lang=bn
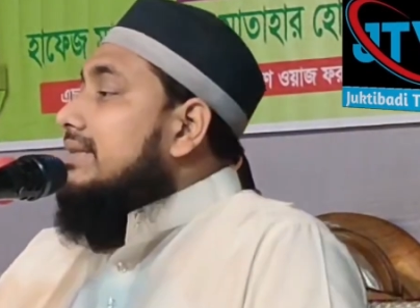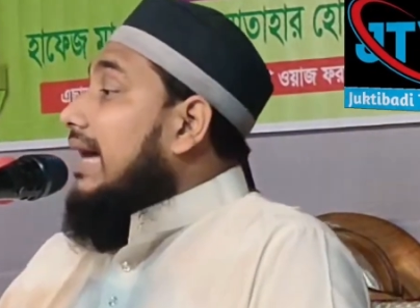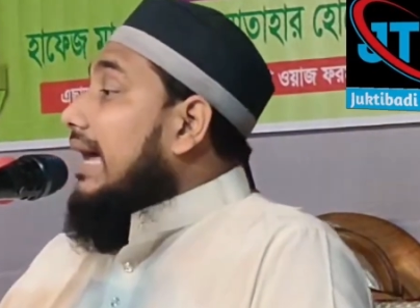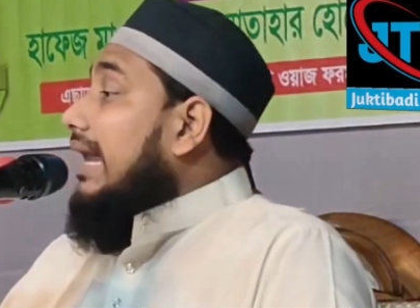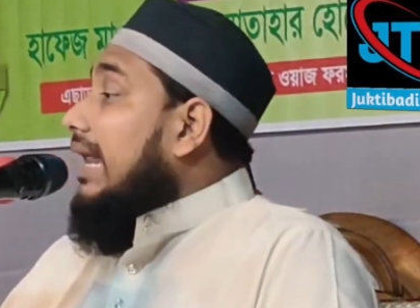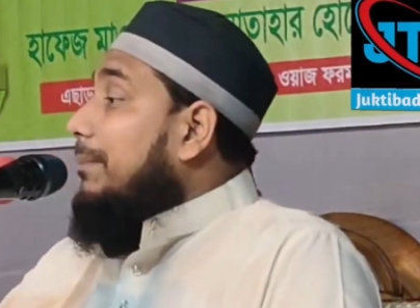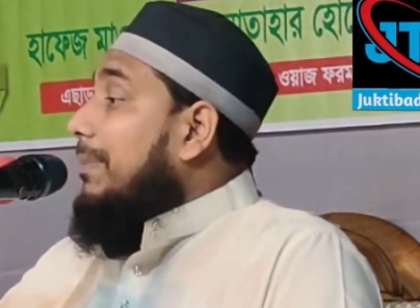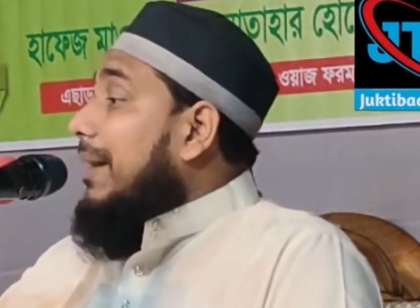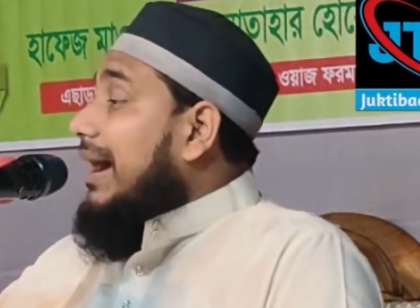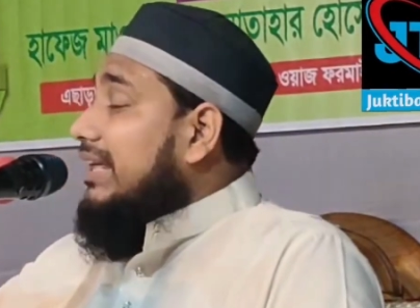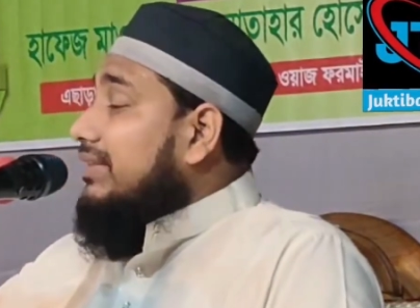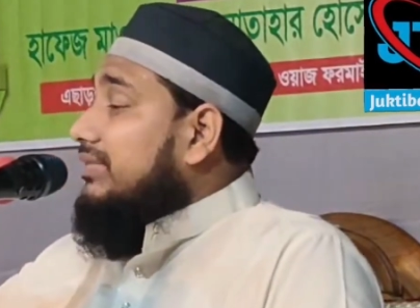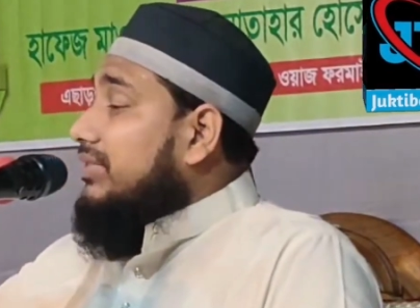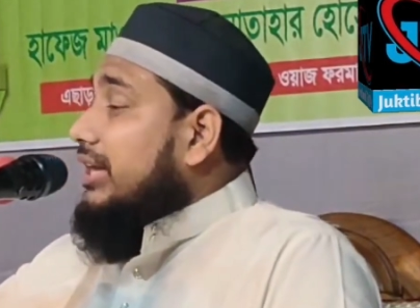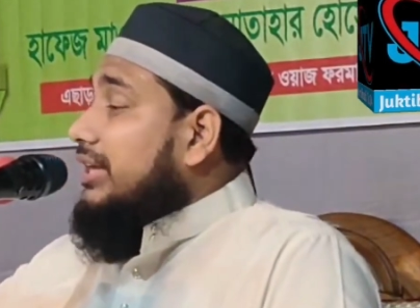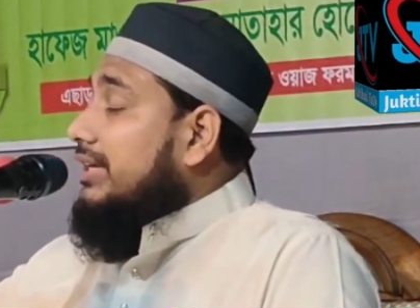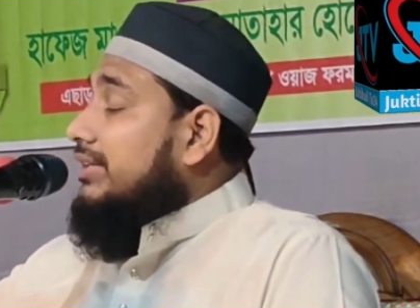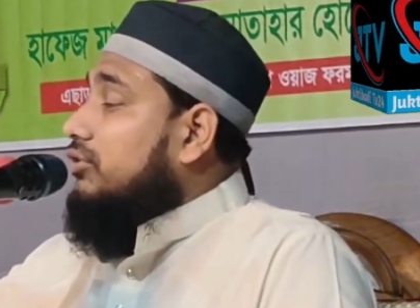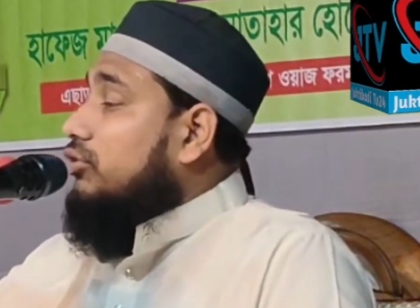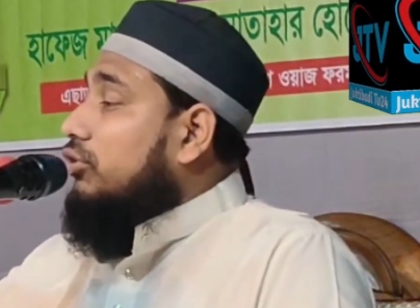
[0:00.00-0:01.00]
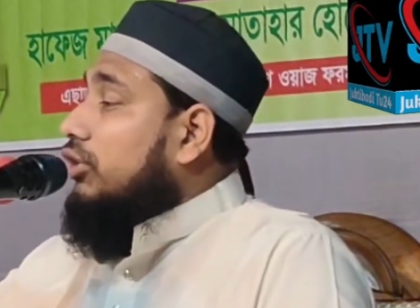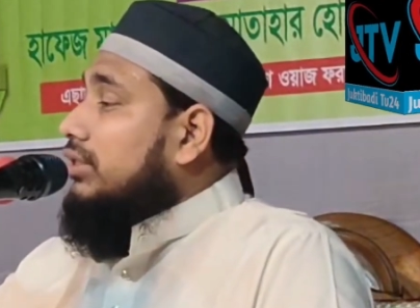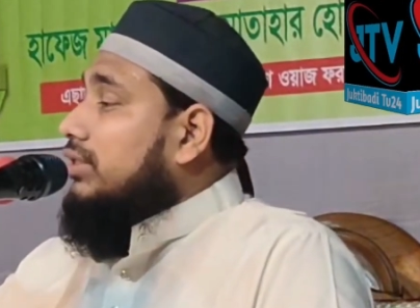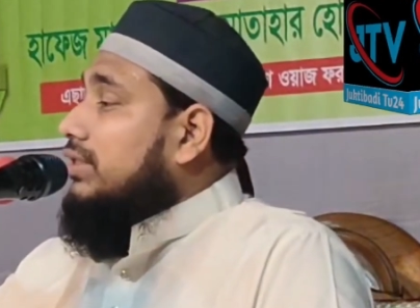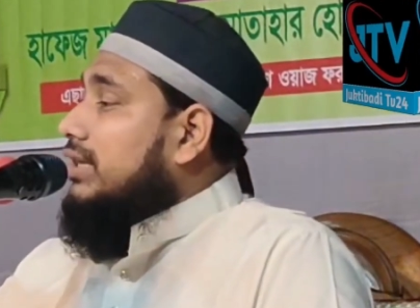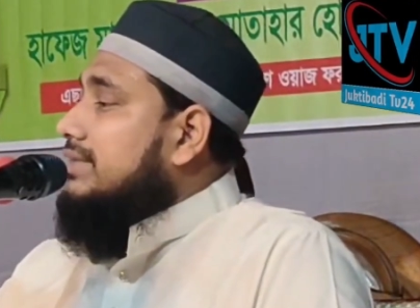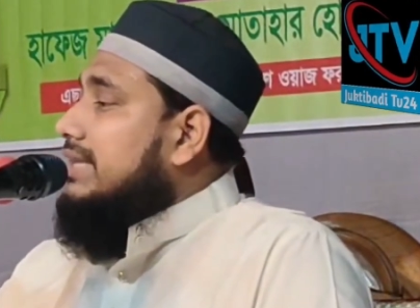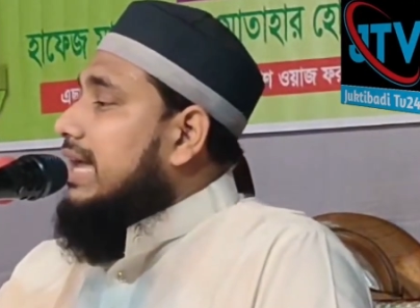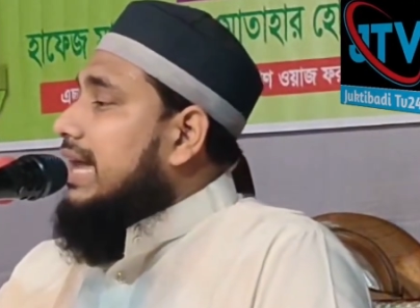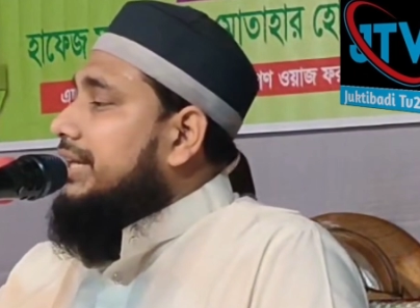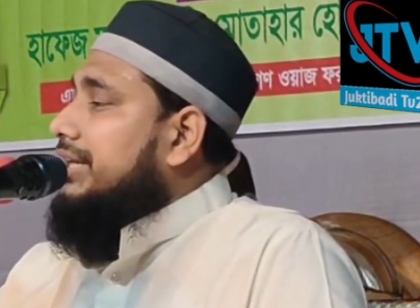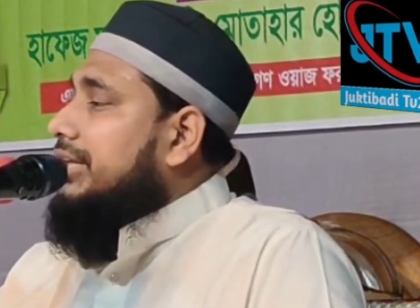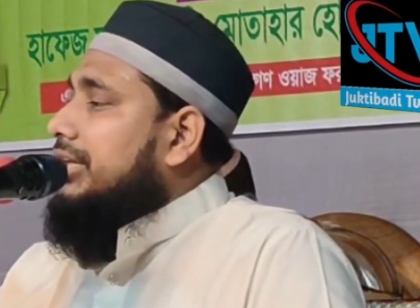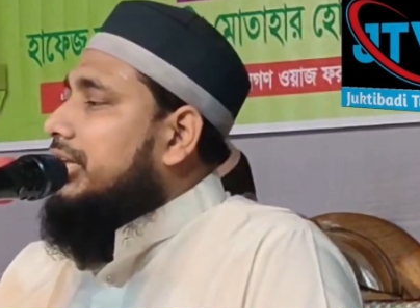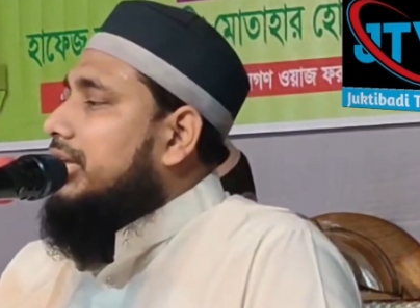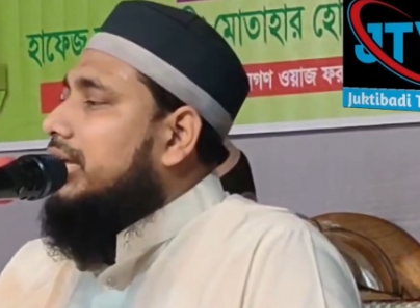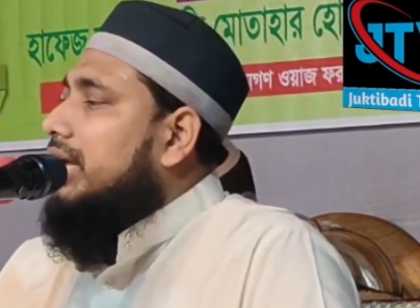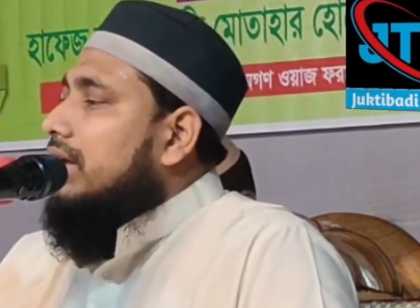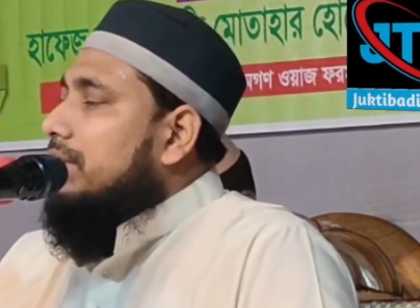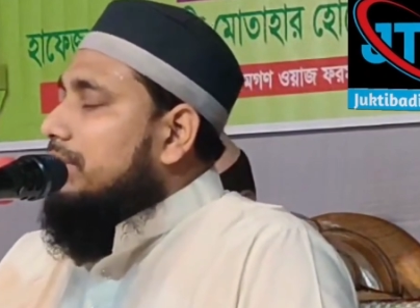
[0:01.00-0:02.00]
তারা বাড়িতে ঈদ করতে
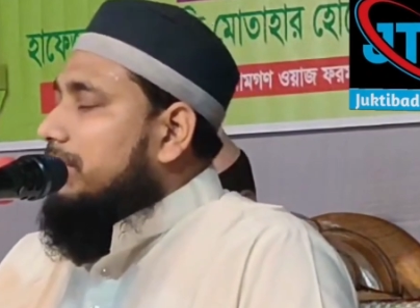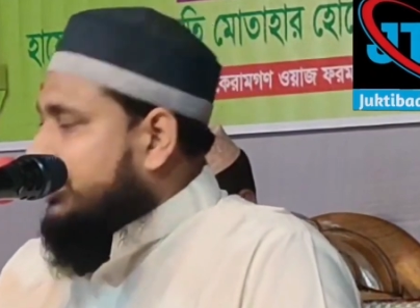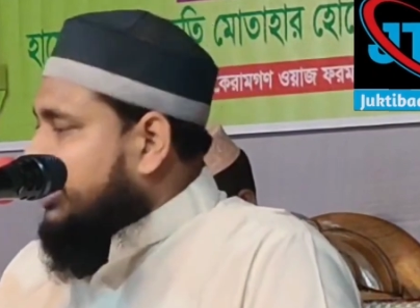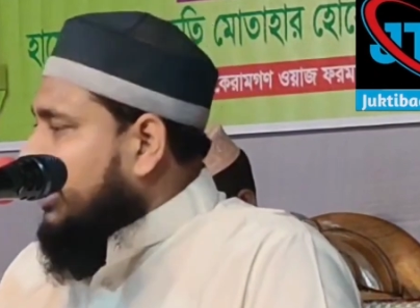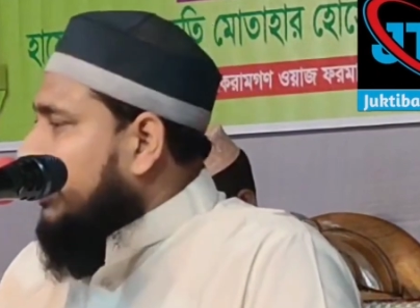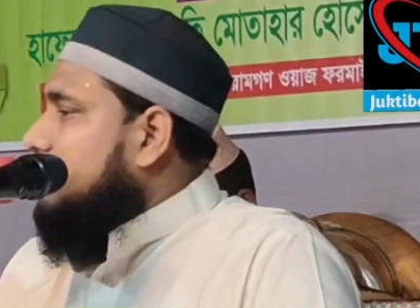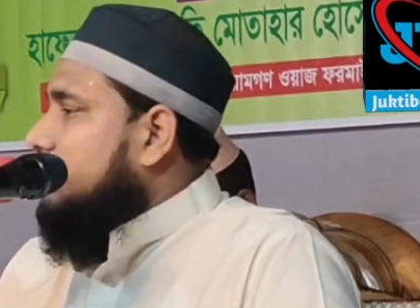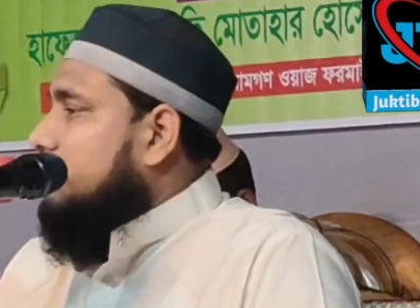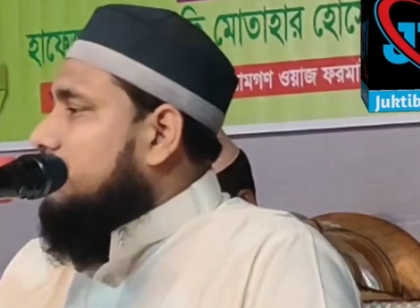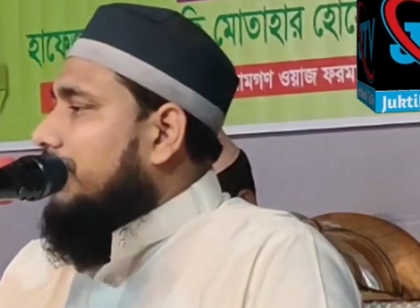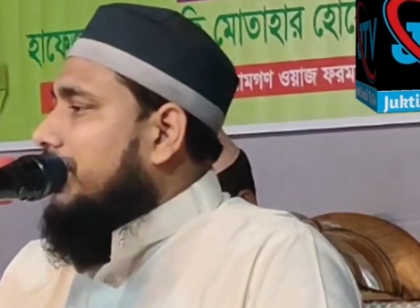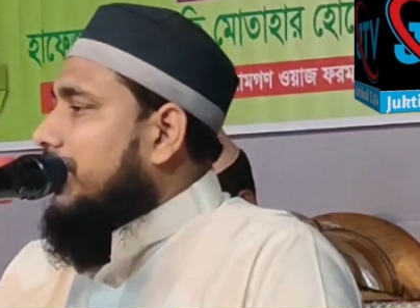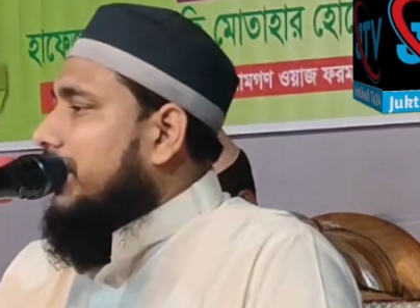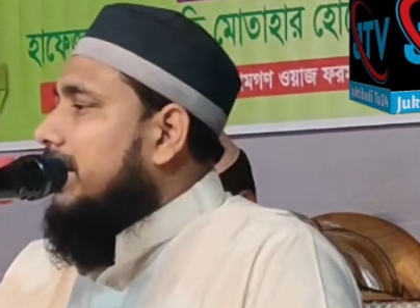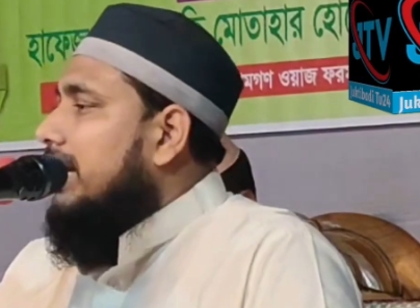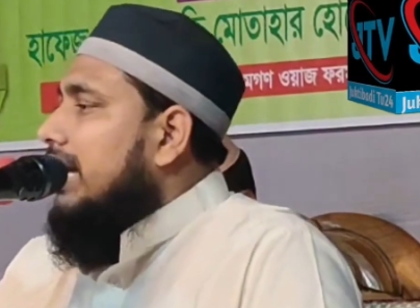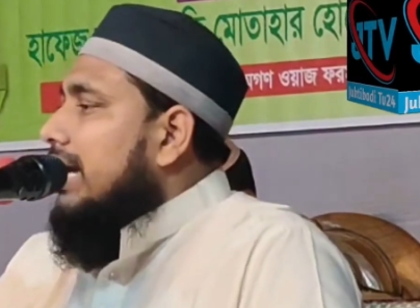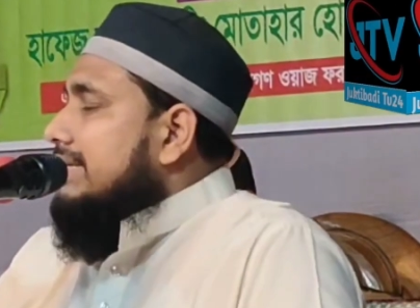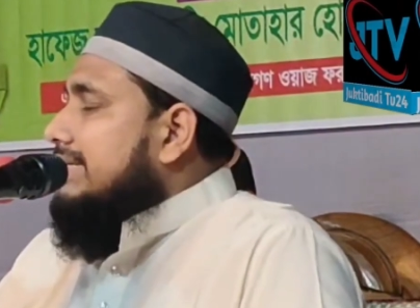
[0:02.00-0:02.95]
যায়নি বিশেষ করে